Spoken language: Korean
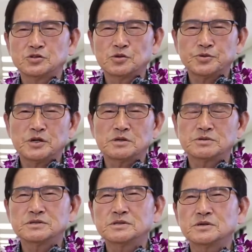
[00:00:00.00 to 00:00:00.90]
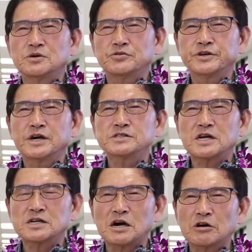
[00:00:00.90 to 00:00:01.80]
동백업분 우리가
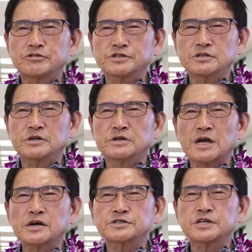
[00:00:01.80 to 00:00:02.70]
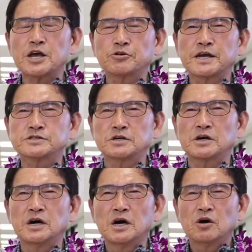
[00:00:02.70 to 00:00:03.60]
잘 가꿔서 깨끗이
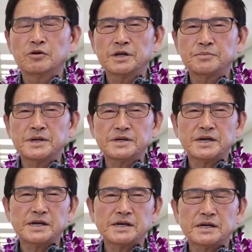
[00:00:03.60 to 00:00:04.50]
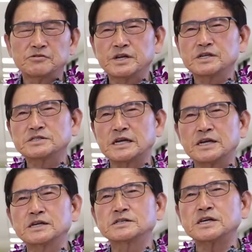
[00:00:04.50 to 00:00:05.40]
사용해서 우리 미래 우리
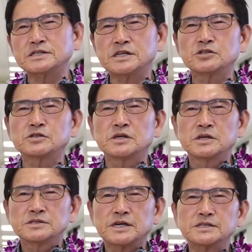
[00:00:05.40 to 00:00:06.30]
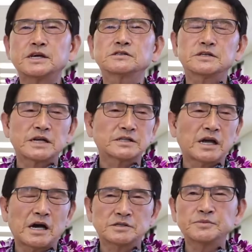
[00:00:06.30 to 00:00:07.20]
자라는 차세, 차세들한테
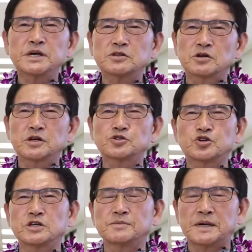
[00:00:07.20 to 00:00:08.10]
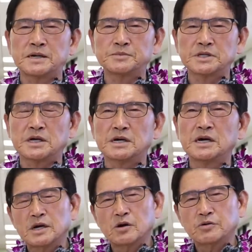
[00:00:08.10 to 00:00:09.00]
아름답게 넘겨주기를 바랍니다.
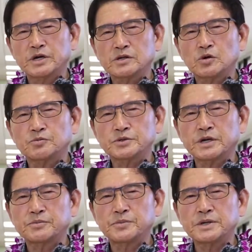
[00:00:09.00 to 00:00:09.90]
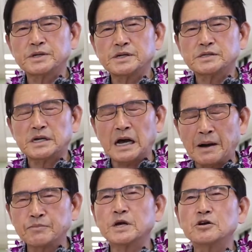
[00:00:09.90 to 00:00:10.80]
우리 동포들의 미래
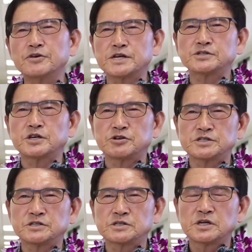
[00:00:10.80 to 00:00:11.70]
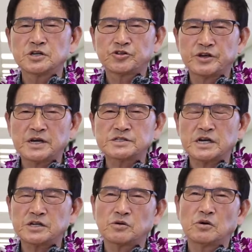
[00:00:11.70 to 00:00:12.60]
앞날을 위해서 이루어진 귀한
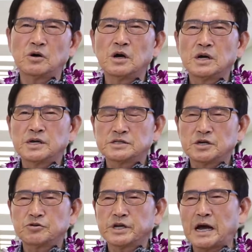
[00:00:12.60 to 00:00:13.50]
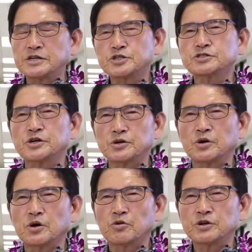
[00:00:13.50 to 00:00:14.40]
자리고 이제 우리
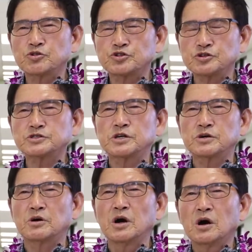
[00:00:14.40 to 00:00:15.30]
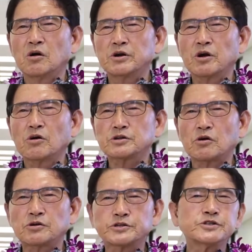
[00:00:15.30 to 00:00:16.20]
안식처요 우리 휴식처요 우리
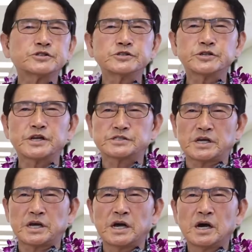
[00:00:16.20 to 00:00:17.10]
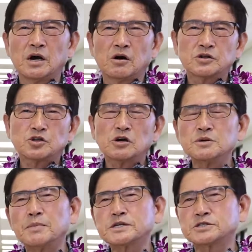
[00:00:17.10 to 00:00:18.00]
어른신들이 이제 어,
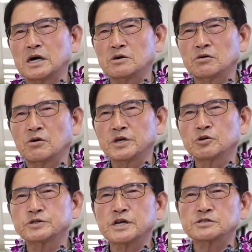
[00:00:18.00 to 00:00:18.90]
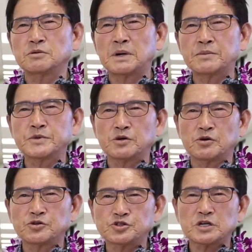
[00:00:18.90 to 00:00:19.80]
서른 받지 않고 이곳에서
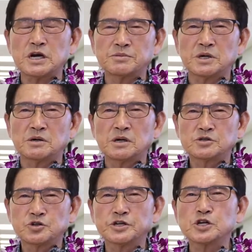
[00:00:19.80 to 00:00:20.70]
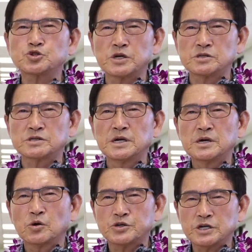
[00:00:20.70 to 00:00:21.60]
마음대로 휴식하며 즐길 수 있는
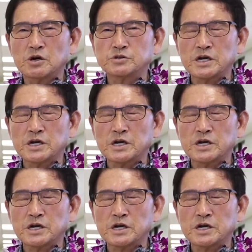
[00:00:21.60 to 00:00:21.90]
곳이라고